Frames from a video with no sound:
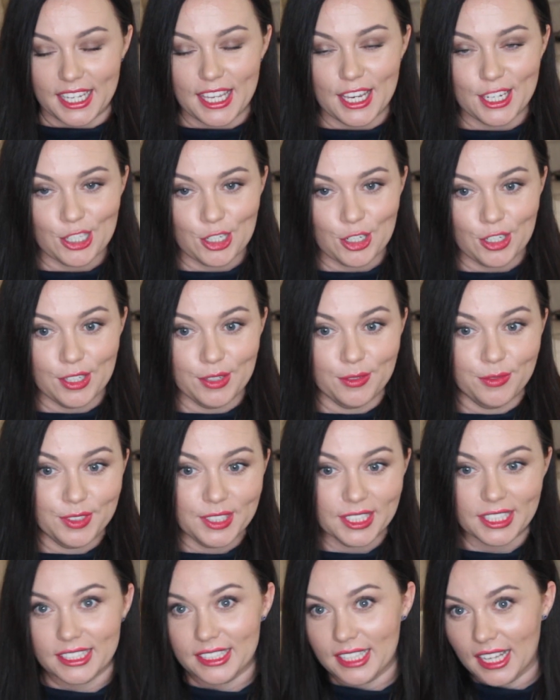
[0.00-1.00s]
Конечно же, не
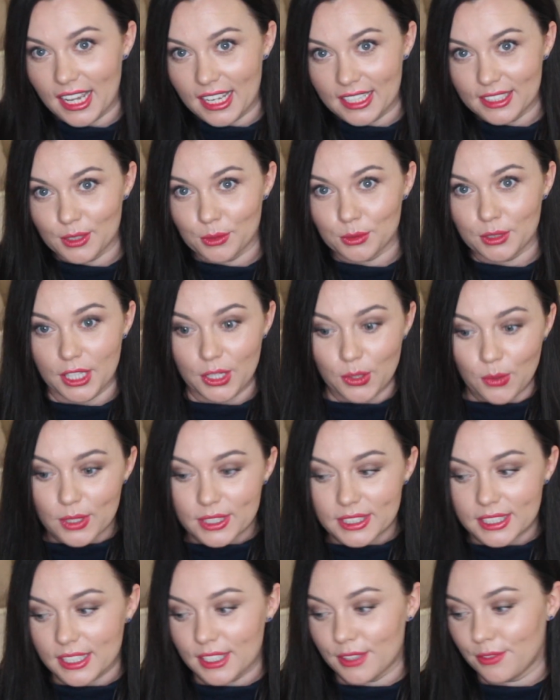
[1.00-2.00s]
всегда это
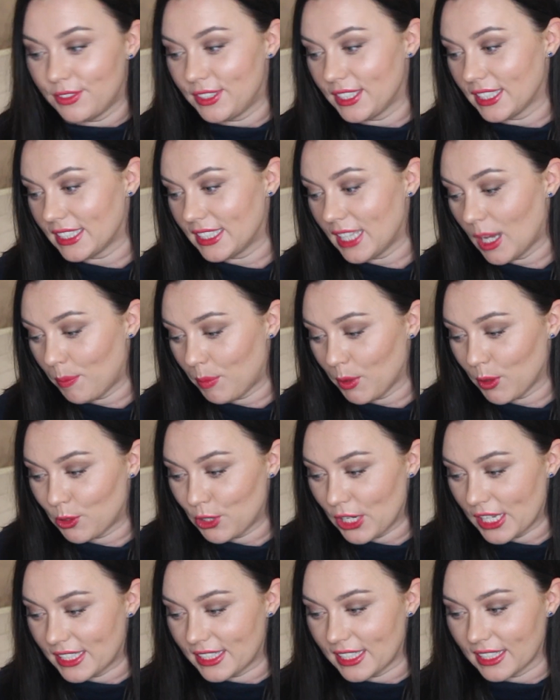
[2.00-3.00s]
удается, не всегда
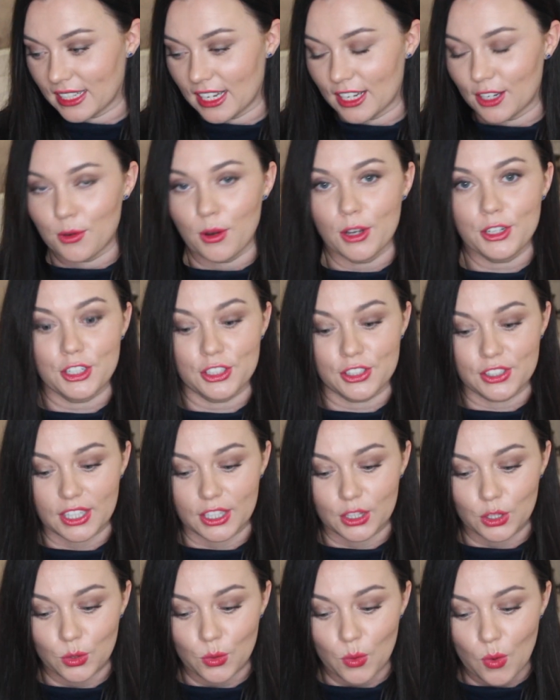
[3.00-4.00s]
получается так, как
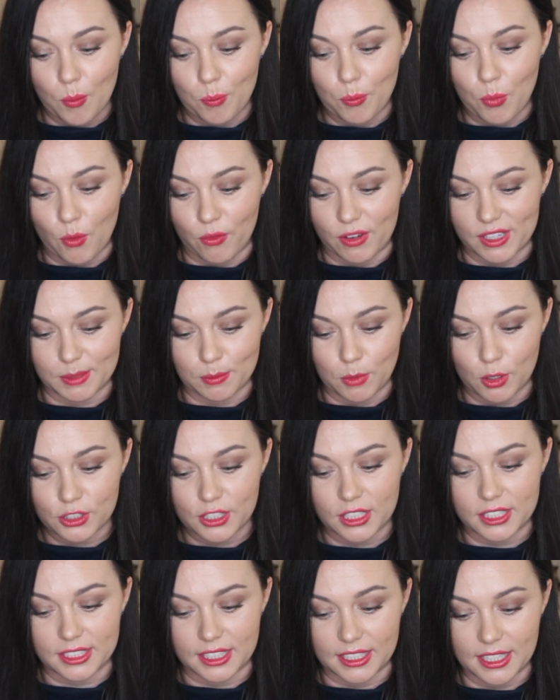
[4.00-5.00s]
хочется, но по
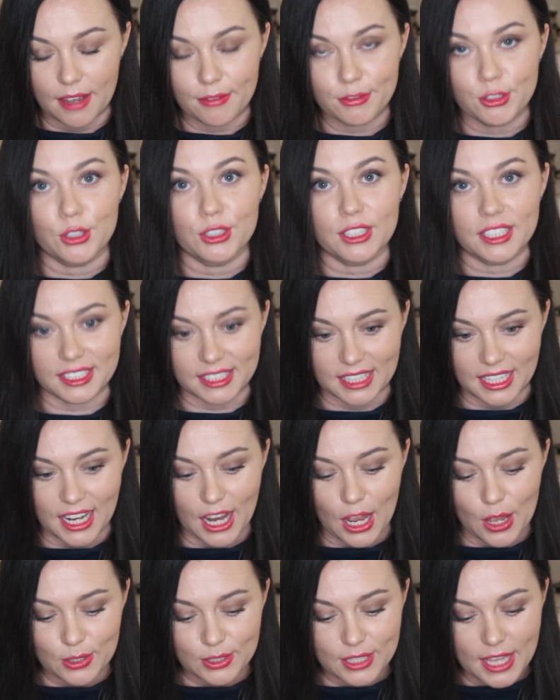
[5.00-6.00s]
возможности я все-таки
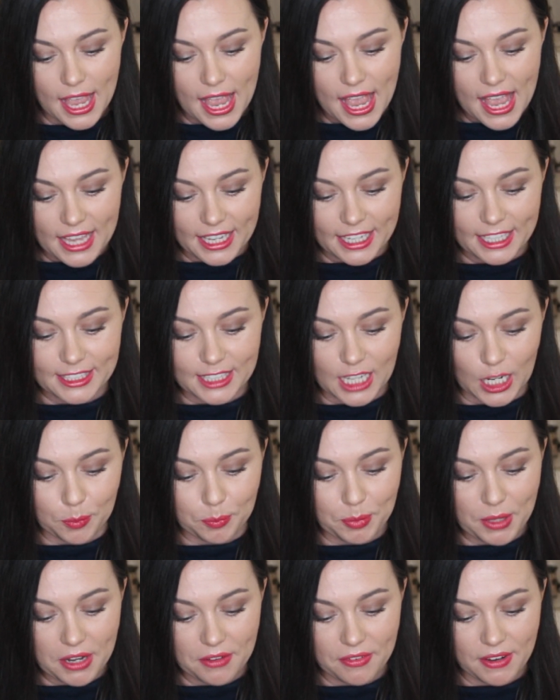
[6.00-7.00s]
стараюсь.
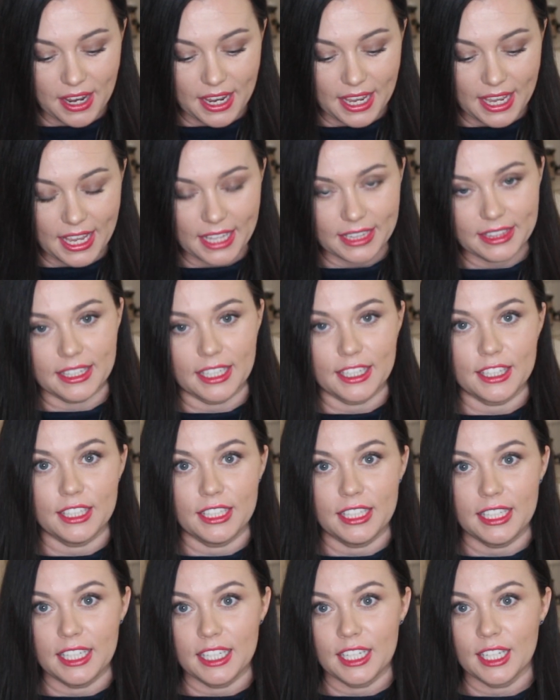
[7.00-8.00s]
Итак, первое — это
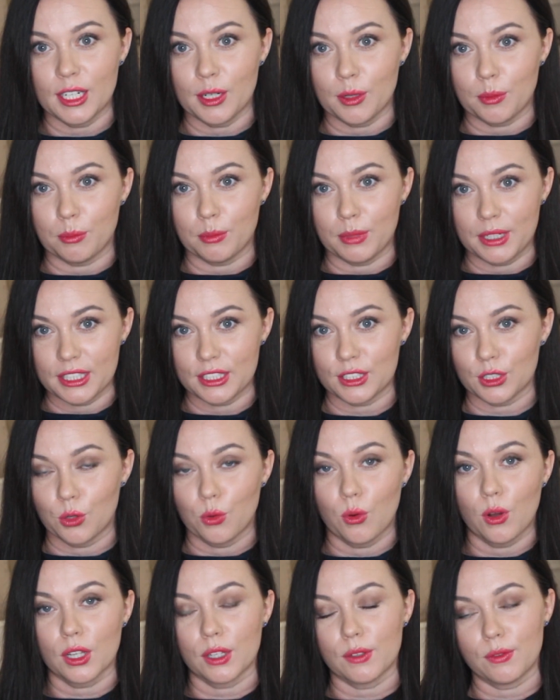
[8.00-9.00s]
не мыть
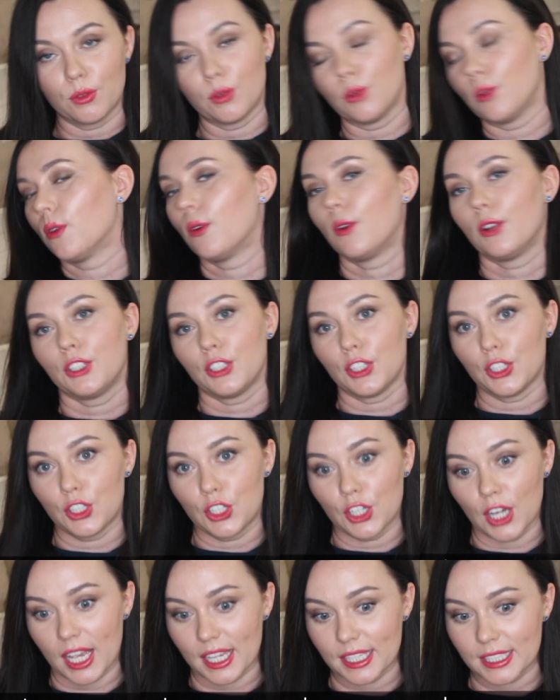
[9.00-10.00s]
голову очень
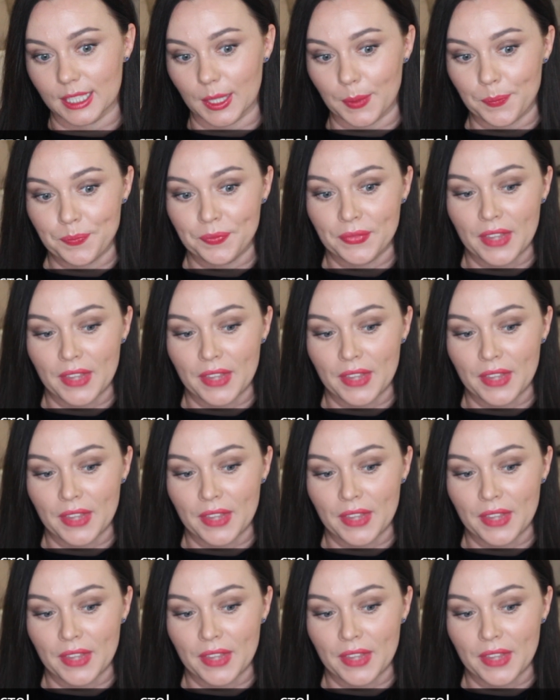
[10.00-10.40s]
часто.